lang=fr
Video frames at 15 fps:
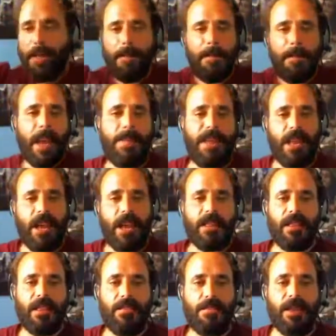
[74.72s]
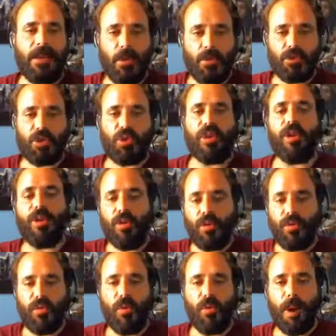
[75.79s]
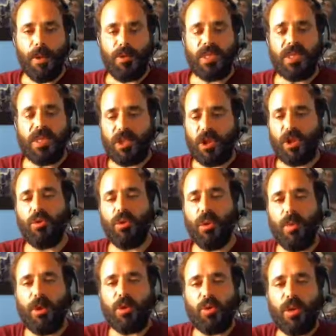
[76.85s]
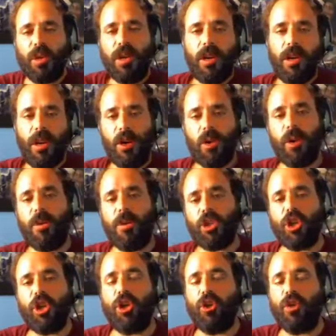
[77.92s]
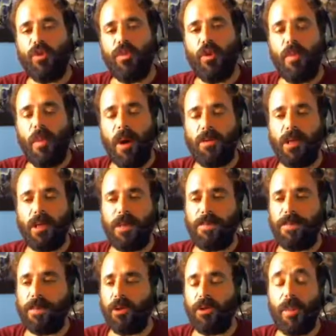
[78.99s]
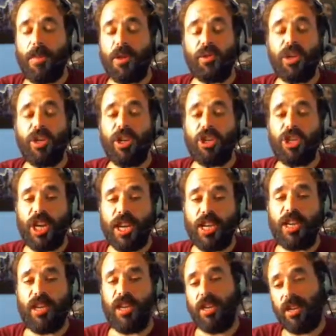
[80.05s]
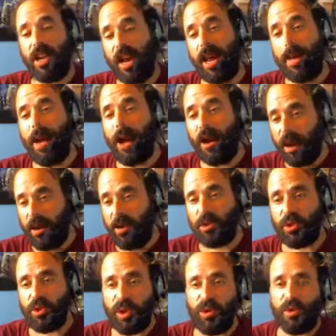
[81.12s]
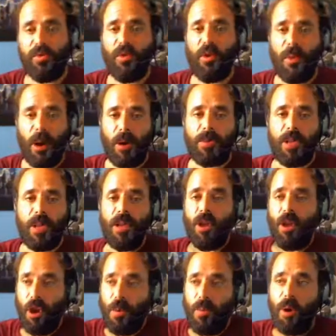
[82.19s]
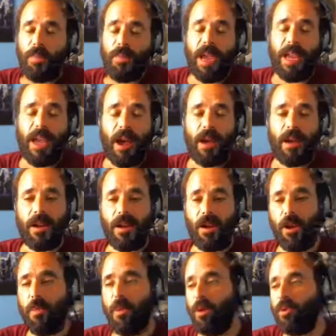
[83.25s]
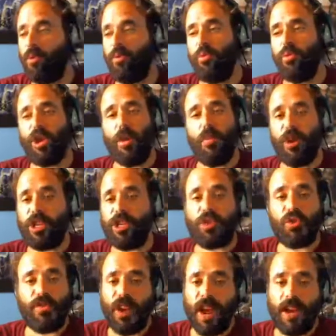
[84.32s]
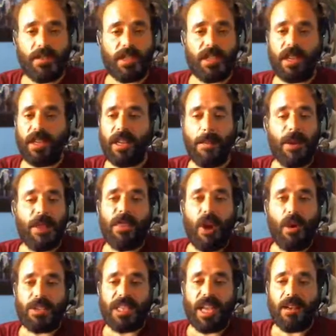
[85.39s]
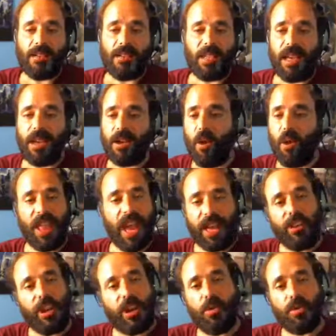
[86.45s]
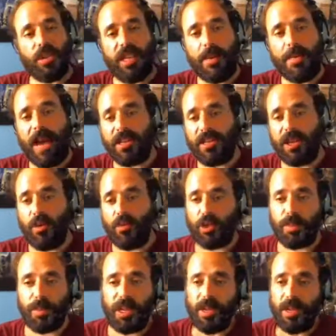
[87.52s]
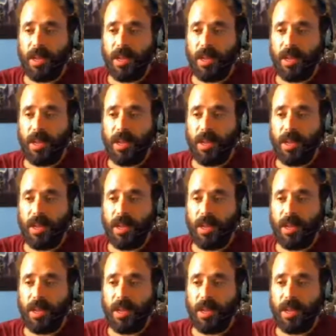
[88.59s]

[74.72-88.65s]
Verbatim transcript: Babylone, puis construire un nouveau monde. C'est ça qu'on a besoin. On a besoin d'un nouveau monde, puis on a besoin de gens qui collaborent à construire un nouveau monde, un monde meilleur, un monde où il y a moins de souffrance, qu'il n'y a, pas de non-sens, qu'on arrête de compter des mensonges, puis